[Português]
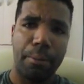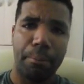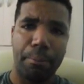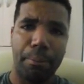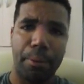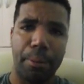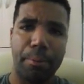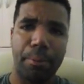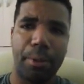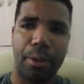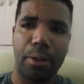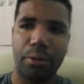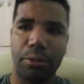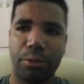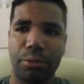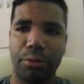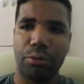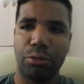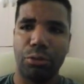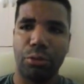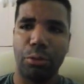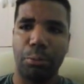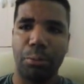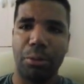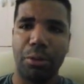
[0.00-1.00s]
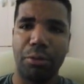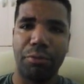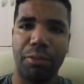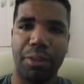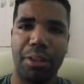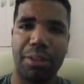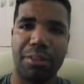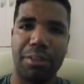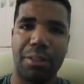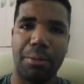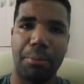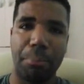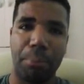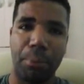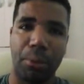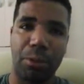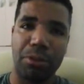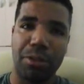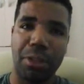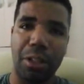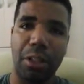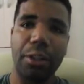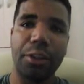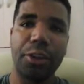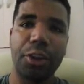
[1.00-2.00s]
Primeiro, sobre fazer
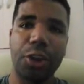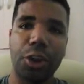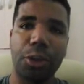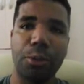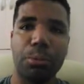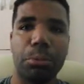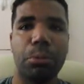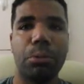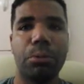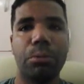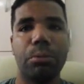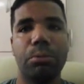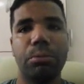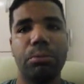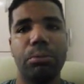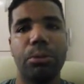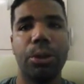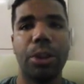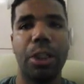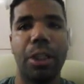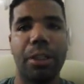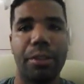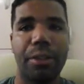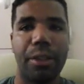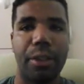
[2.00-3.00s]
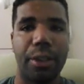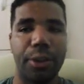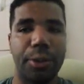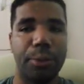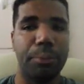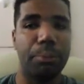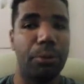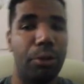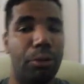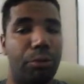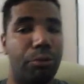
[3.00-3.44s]
proselitismo de ateísmo,